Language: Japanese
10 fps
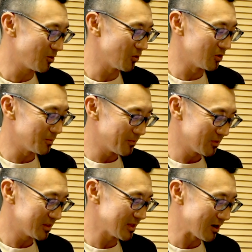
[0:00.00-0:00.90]
この
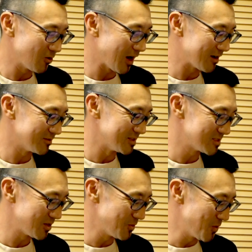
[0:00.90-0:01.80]
単語があるんで
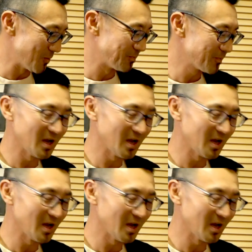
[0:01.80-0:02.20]
すけども、